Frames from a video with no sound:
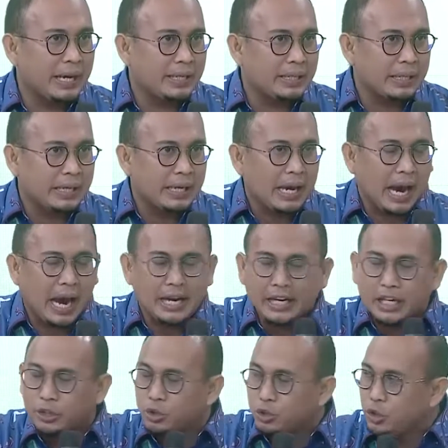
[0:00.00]
ini.
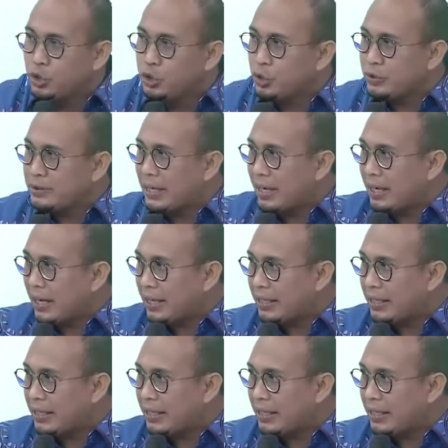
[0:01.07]
Ada 7 juta